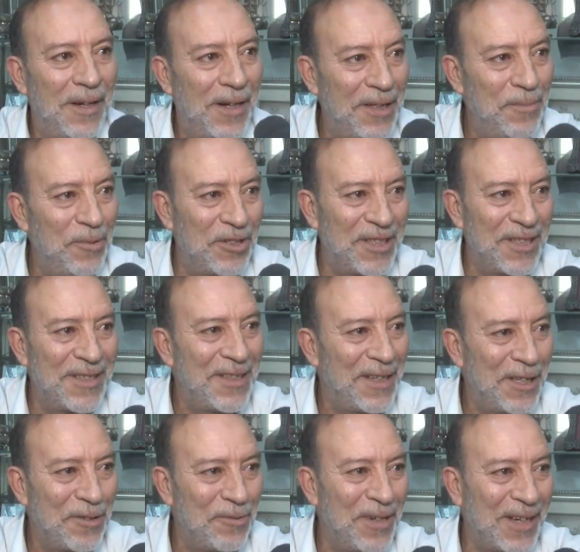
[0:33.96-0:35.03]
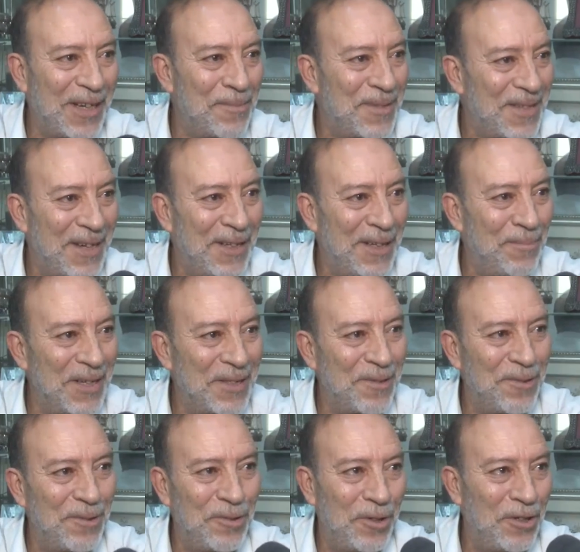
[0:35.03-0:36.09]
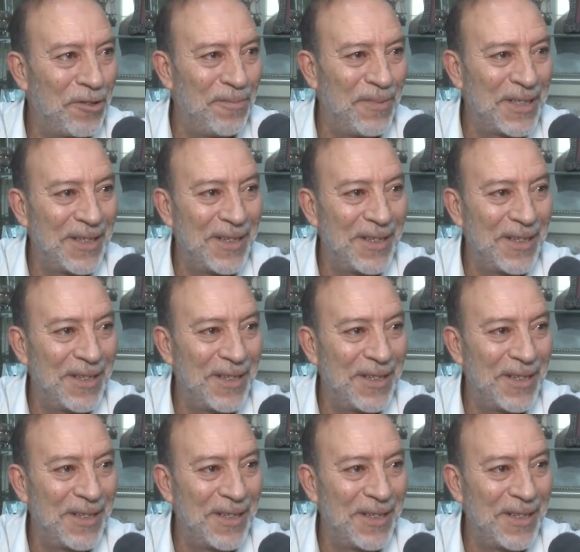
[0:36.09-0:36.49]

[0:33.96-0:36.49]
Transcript: علي بو عزيزي عضو نقابه صانع المسوه وعضو